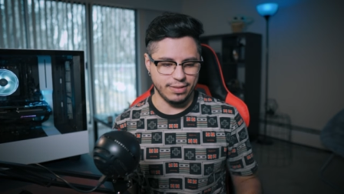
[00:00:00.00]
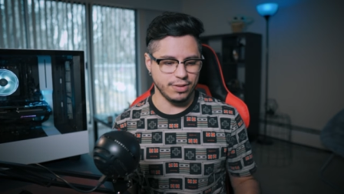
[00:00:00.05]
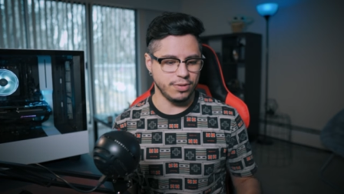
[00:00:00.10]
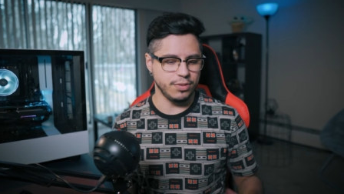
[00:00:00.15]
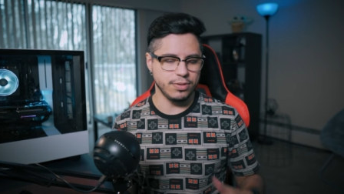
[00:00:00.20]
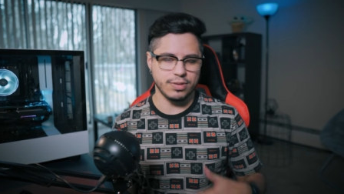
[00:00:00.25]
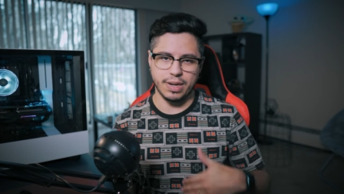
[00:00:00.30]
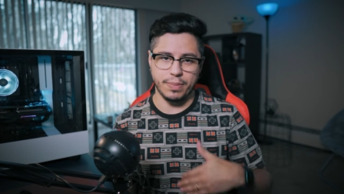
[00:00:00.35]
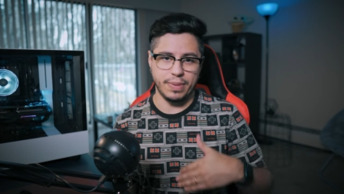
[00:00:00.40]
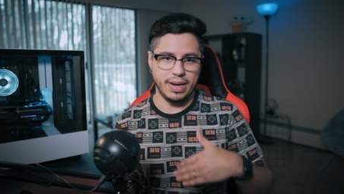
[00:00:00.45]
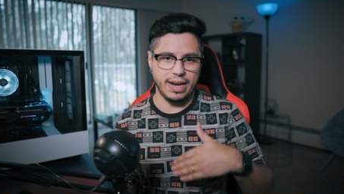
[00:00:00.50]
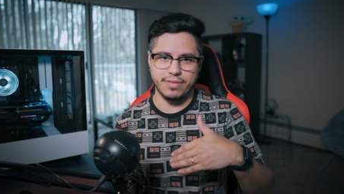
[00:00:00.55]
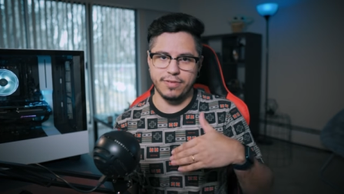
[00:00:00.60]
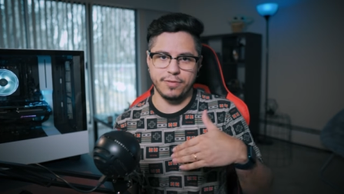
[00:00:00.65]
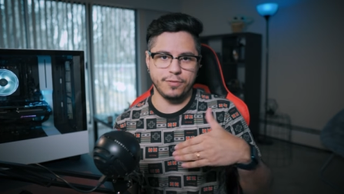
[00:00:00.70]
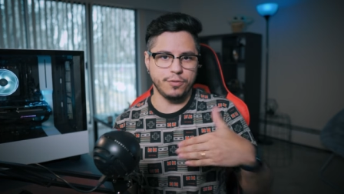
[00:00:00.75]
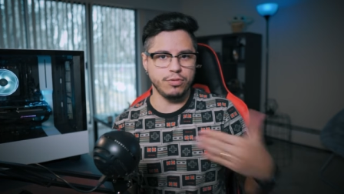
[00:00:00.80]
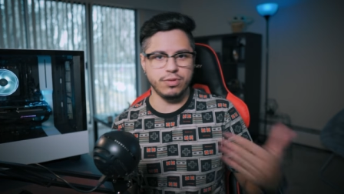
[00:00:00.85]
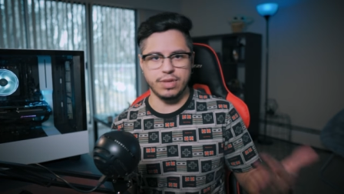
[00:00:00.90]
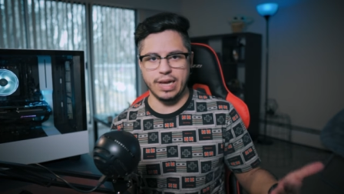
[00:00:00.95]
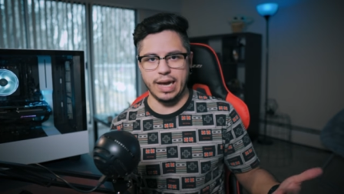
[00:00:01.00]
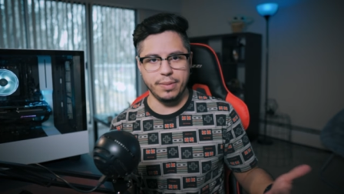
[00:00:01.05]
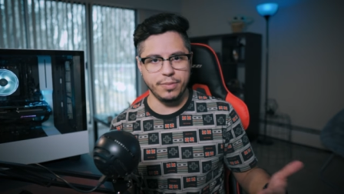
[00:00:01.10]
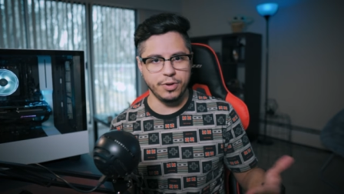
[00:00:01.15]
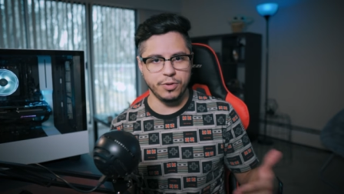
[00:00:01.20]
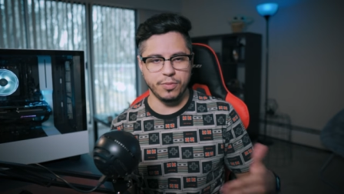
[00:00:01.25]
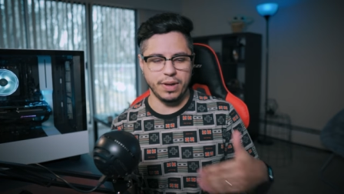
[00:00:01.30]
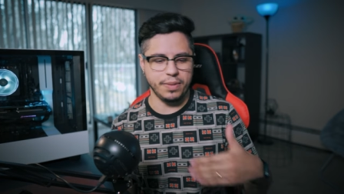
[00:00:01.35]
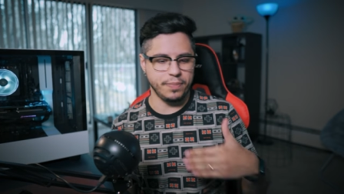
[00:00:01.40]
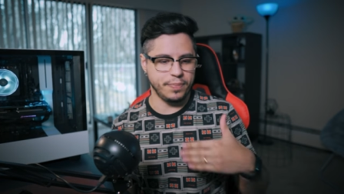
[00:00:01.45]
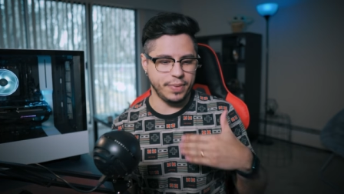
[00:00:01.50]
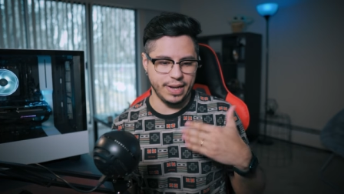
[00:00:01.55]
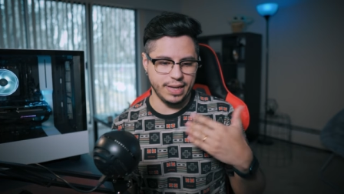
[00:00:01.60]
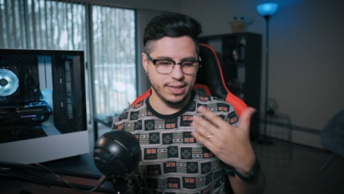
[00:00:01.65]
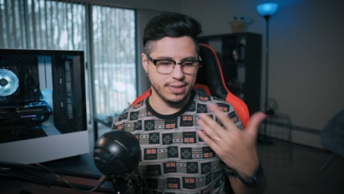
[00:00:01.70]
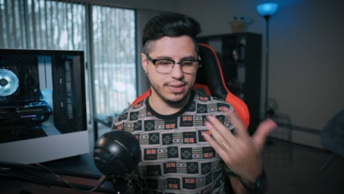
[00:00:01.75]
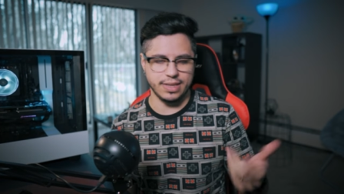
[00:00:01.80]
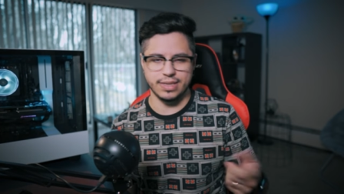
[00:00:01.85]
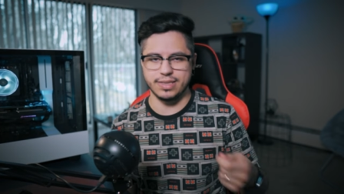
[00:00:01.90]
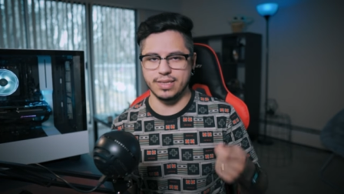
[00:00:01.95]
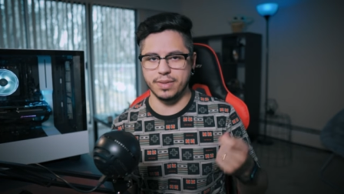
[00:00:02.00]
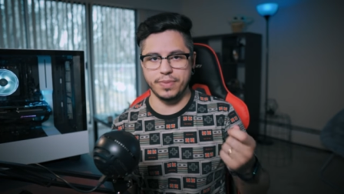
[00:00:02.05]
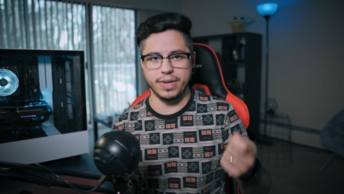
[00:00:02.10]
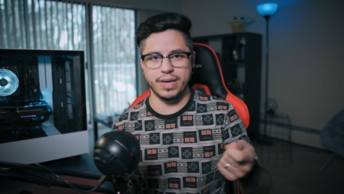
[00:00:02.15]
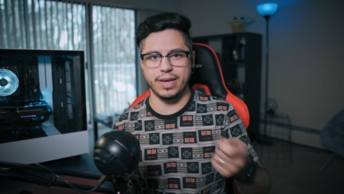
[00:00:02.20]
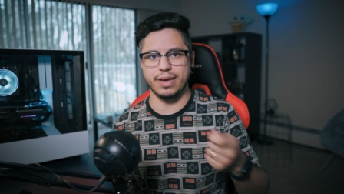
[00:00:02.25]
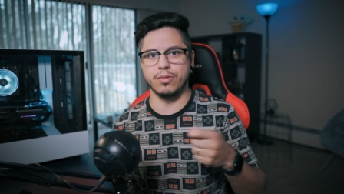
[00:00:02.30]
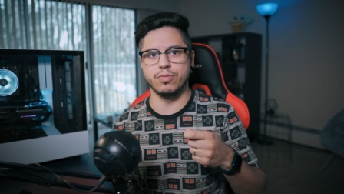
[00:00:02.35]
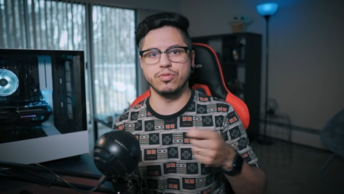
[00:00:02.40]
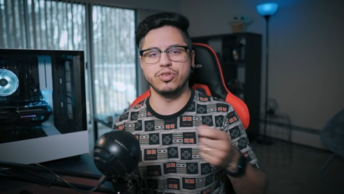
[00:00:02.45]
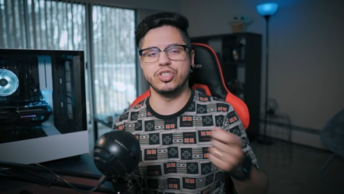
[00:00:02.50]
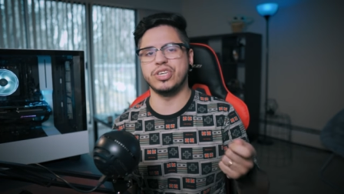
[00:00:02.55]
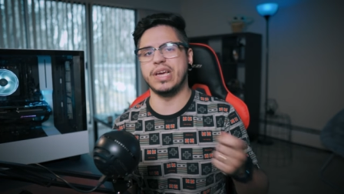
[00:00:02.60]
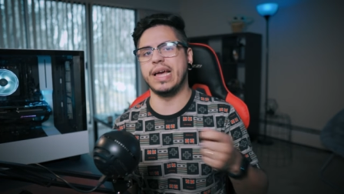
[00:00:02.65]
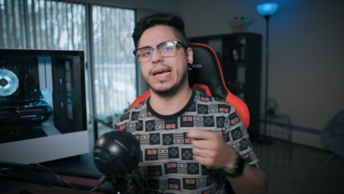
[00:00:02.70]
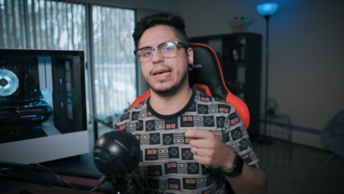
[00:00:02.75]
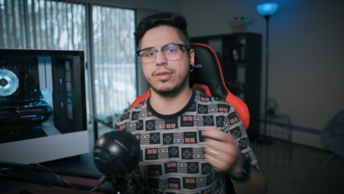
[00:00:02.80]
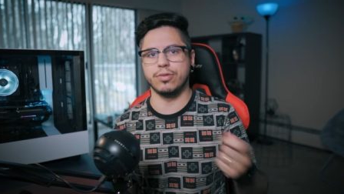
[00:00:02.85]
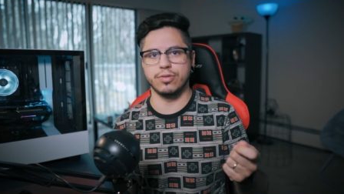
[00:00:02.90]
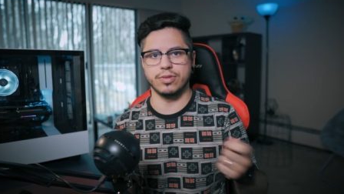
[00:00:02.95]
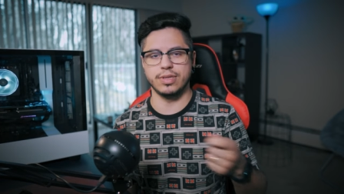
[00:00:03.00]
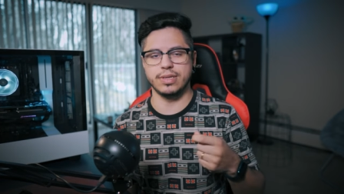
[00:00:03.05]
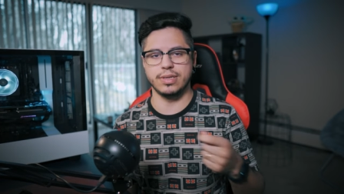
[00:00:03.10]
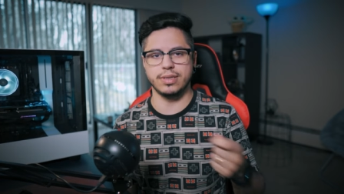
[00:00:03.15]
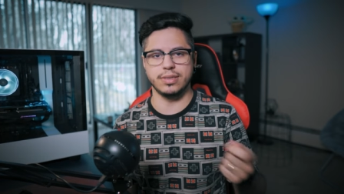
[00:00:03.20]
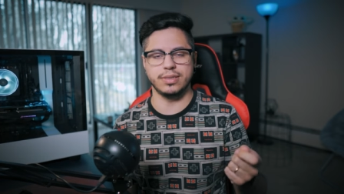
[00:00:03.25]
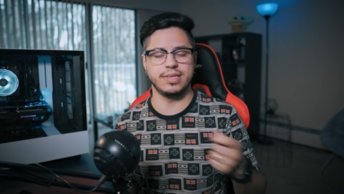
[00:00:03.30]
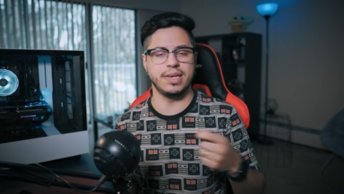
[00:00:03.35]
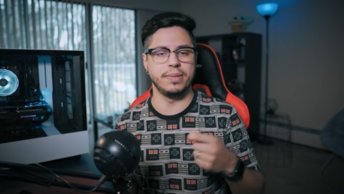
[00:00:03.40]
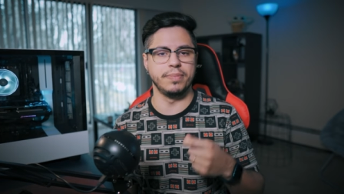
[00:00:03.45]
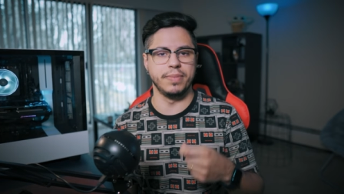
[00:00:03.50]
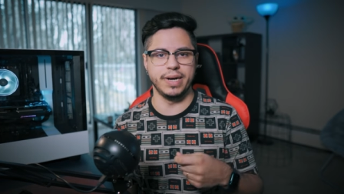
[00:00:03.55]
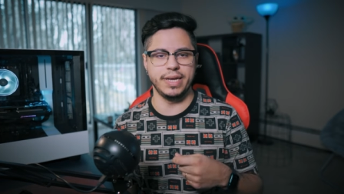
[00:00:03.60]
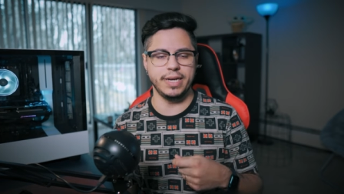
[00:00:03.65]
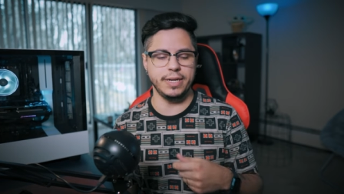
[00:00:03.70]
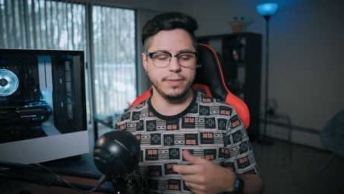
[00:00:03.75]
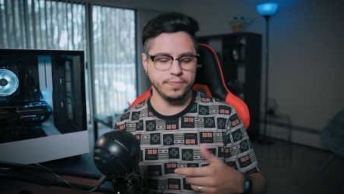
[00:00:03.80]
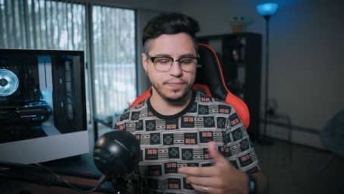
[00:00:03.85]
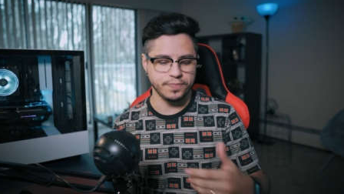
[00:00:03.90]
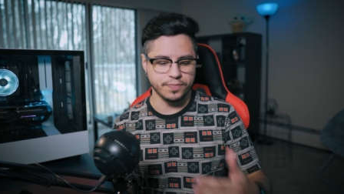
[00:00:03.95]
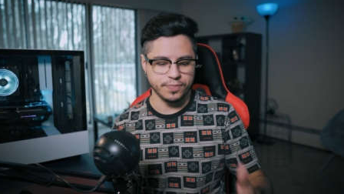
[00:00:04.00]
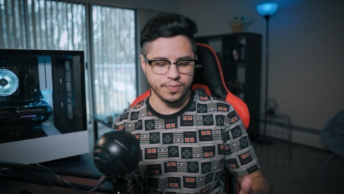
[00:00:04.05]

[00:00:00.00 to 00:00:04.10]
Então eu trabalhava full time numa empresa, recebia um cheque toda semana,